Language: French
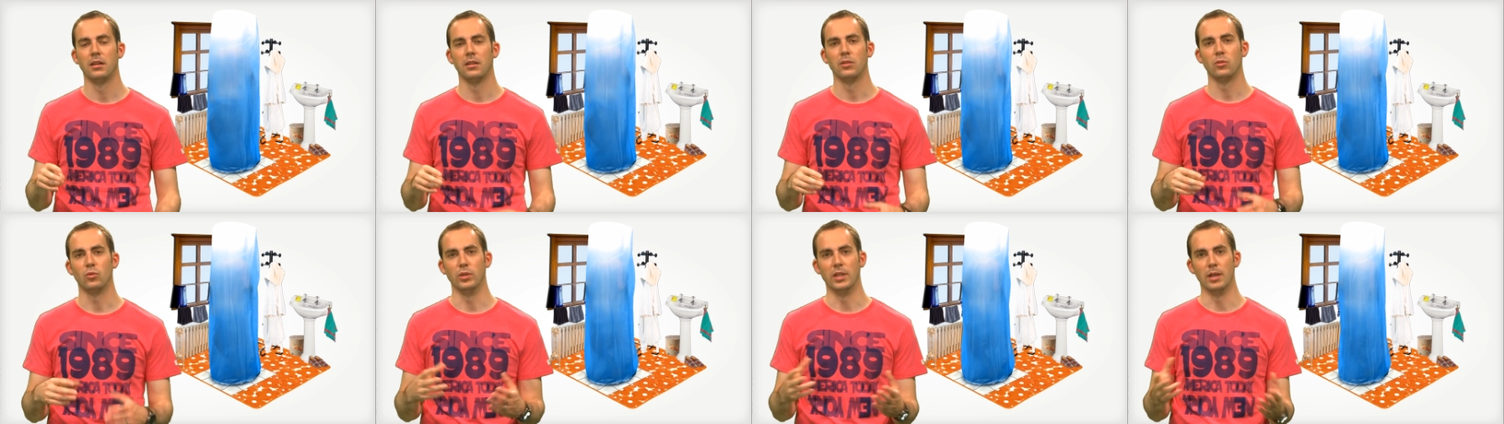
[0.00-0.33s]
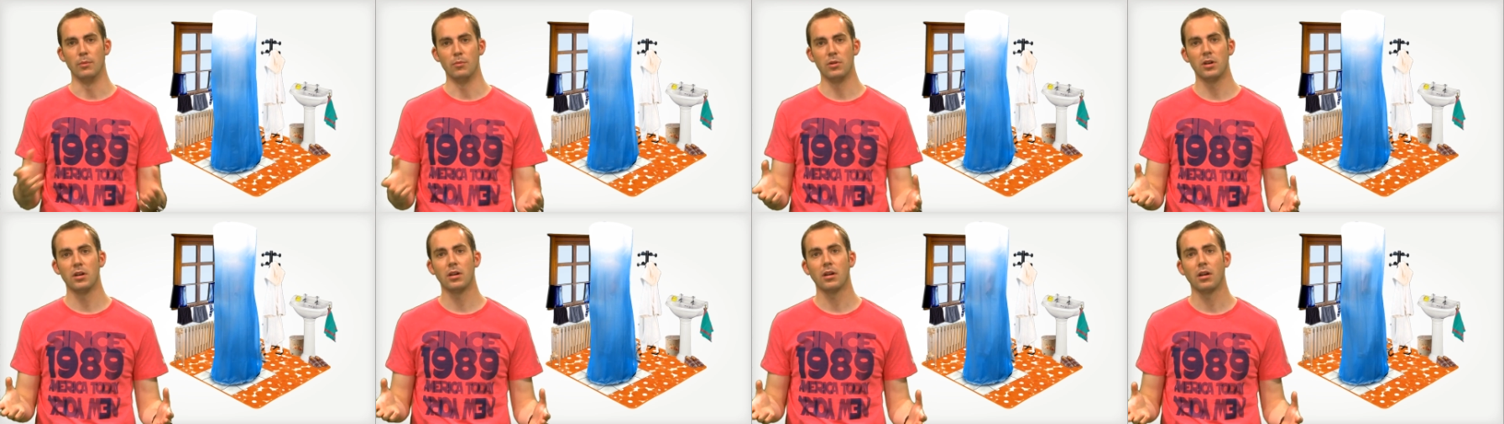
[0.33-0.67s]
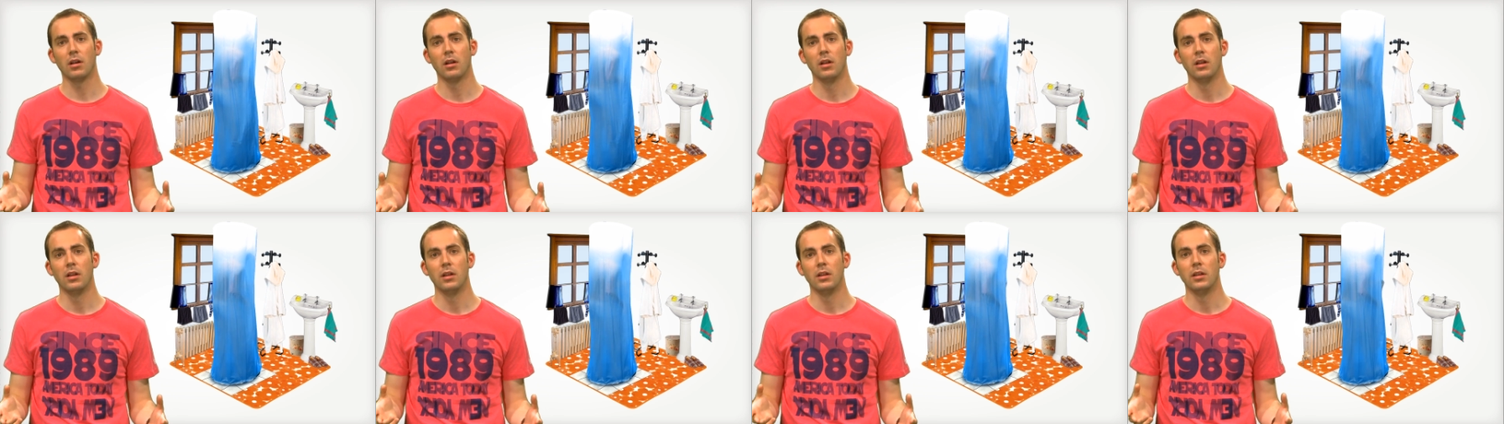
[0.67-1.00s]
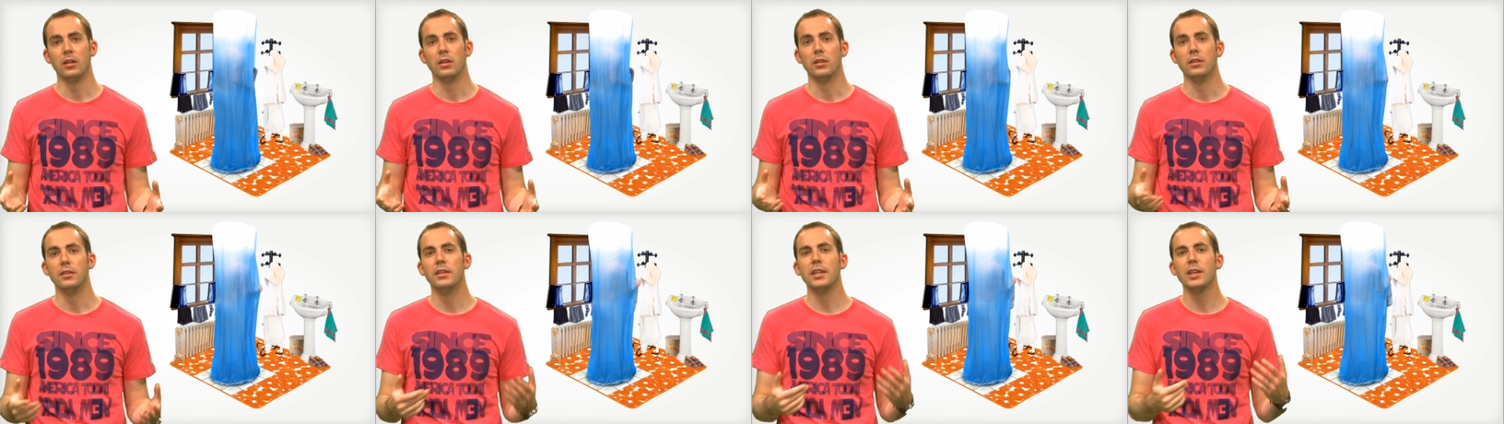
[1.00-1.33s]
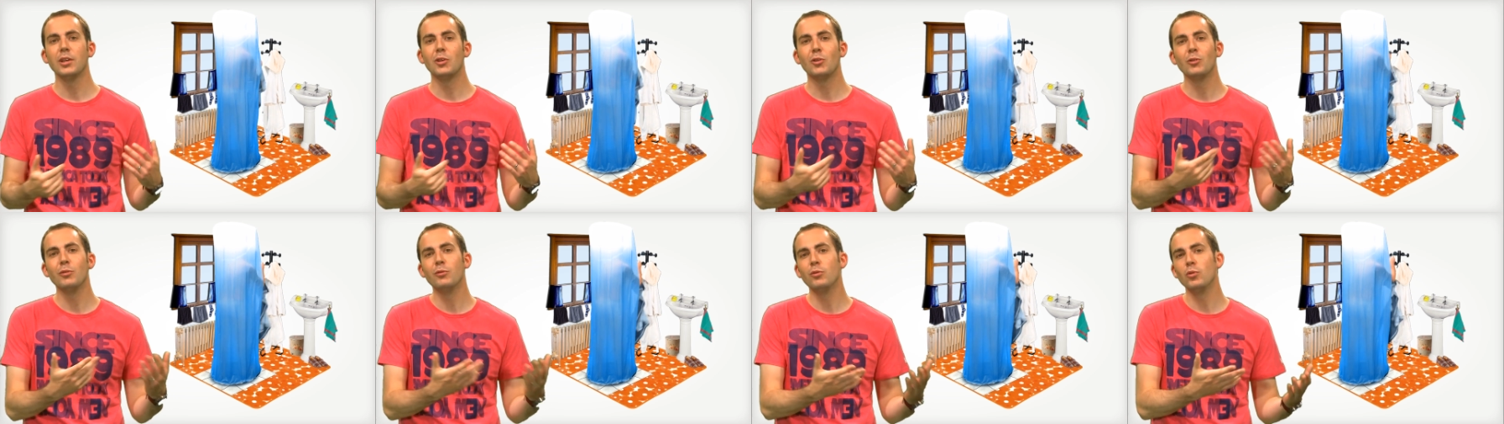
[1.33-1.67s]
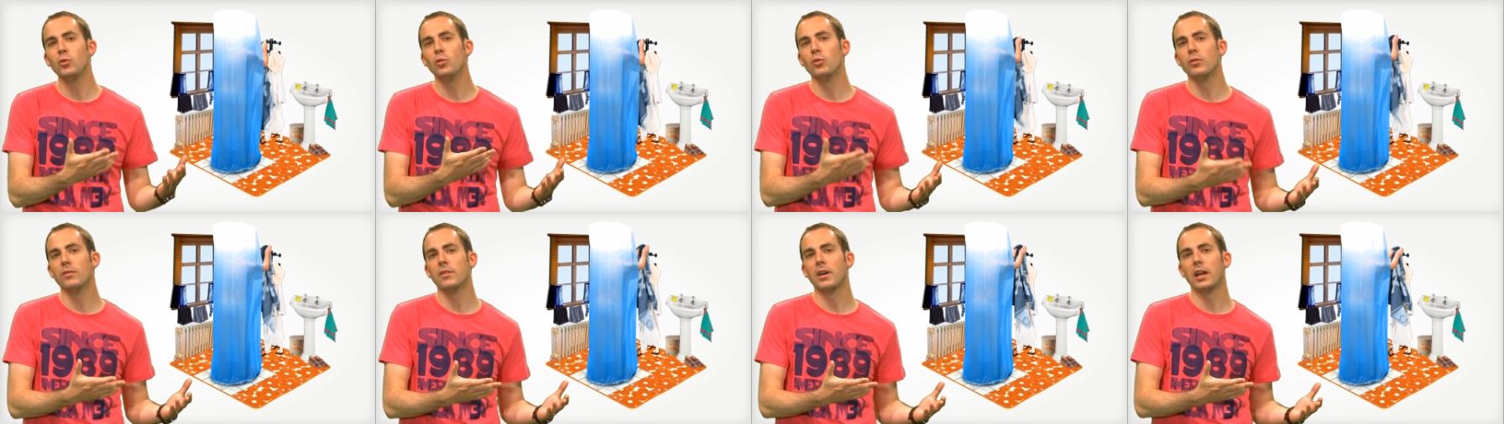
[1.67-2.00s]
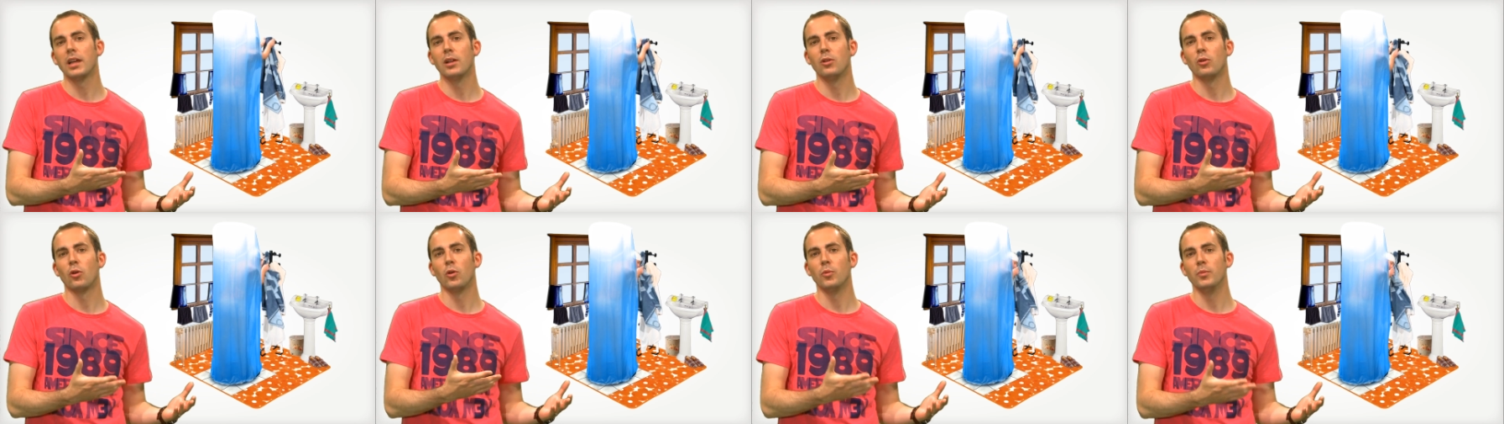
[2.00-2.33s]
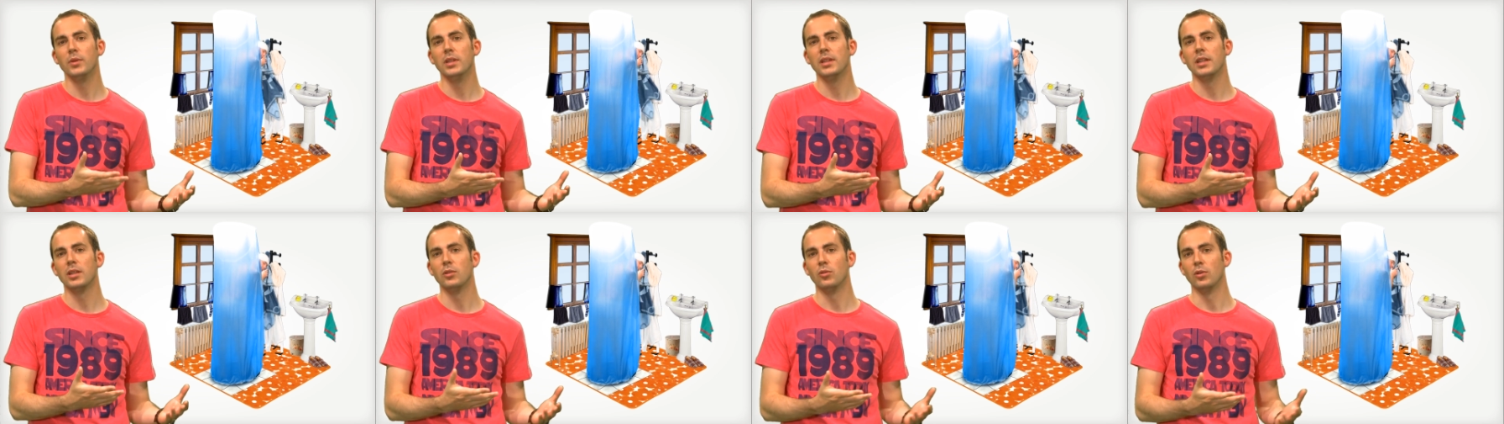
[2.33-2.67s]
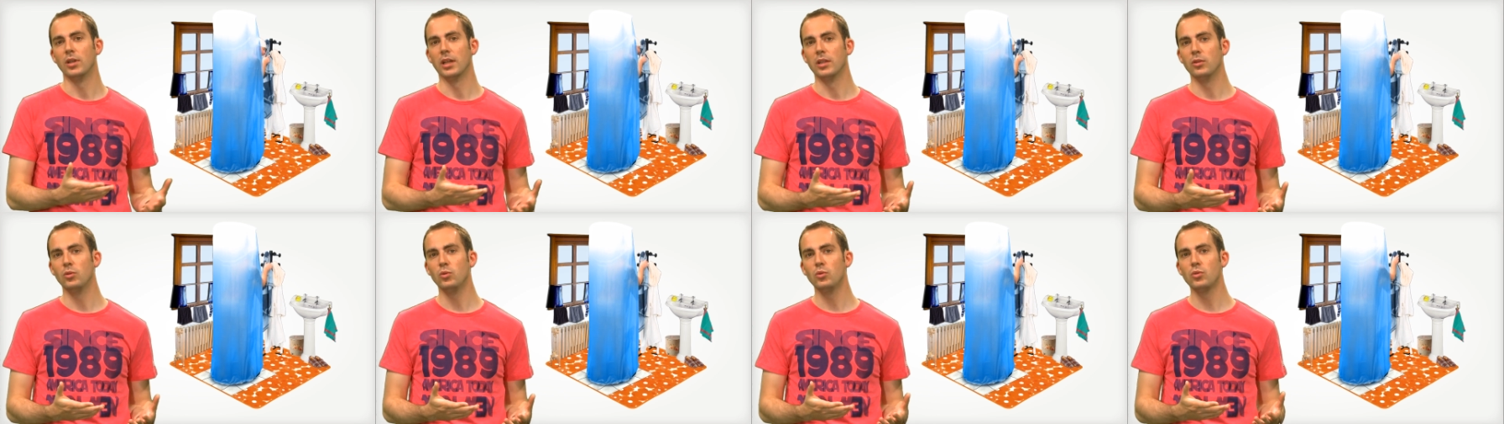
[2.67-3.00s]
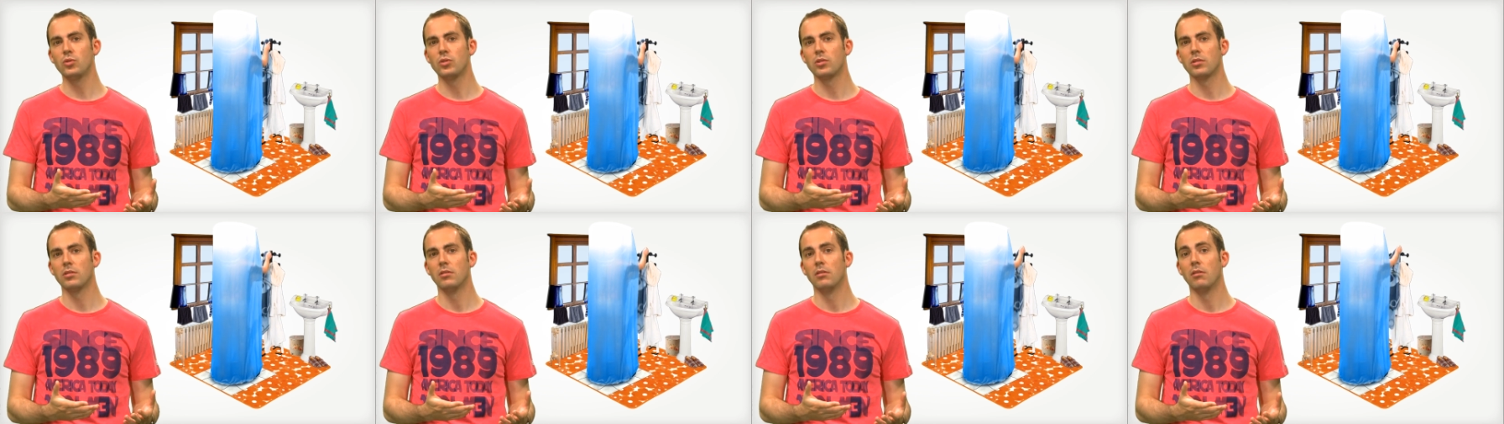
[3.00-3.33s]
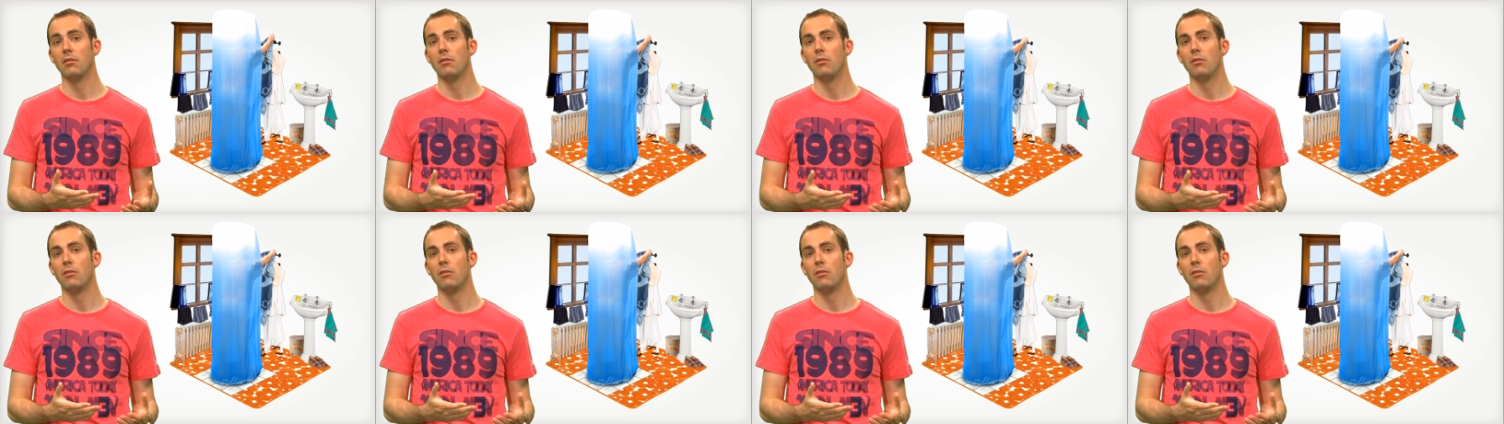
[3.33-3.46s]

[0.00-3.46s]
Tout d'abord, dès que vous ouvrez le robinet de la douche,